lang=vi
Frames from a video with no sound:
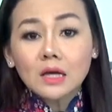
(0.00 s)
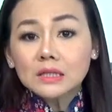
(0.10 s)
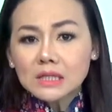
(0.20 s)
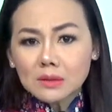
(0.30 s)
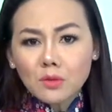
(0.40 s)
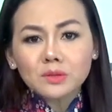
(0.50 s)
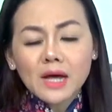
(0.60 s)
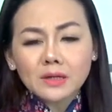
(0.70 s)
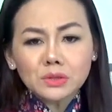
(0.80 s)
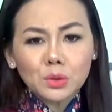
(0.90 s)
Chờ 1
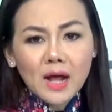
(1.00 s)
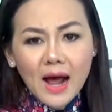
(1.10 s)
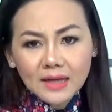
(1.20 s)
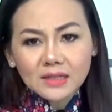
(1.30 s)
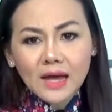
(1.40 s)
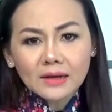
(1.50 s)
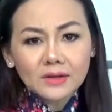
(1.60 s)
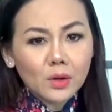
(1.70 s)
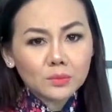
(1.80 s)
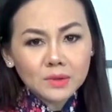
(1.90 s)
tháng rồi 2 tháng
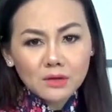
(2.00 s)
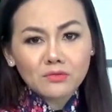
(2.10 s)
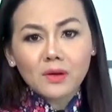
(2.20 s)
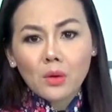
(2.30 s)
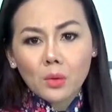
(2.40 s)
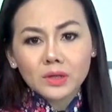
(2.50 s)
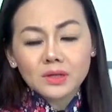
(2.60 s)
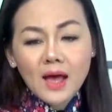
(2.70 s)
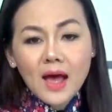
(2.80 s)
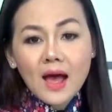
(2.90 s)
không thấy phản hồi,
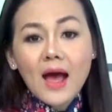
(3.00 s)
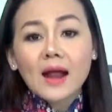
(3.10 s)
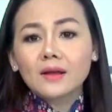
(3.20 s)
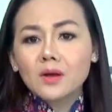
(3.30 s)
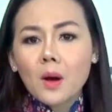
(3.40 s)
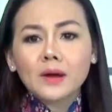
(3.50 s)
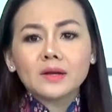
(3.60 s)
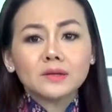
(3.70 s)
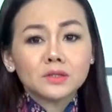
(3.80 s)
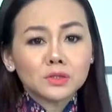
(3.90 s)
Hà lại gọi
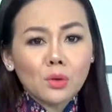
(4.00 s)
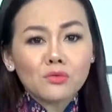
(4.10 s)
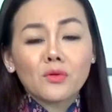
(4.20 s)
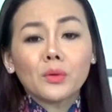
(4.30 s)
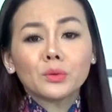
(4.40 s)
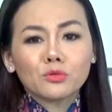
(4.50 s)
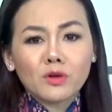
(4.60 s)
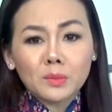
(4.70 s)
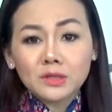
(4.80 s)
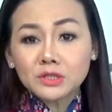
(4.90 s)
đến số phone của
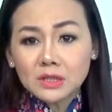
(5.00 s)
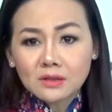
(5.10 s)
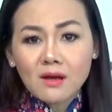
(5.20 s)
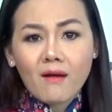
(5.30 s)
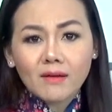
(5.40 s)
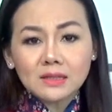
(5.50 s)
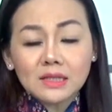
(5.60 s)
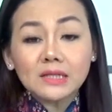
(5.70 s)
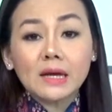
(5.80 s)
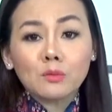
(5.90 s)
phòng lãnh sự để hỏi
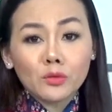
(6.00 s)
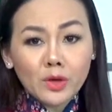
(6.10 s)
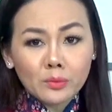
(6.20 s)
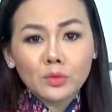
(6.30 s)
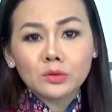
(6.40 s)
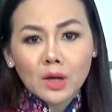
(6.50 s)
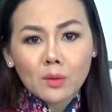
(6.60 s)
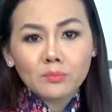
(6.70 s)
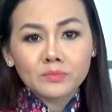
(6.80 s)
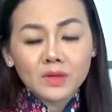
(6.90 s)
thì nghe một giọng buồn thỏng.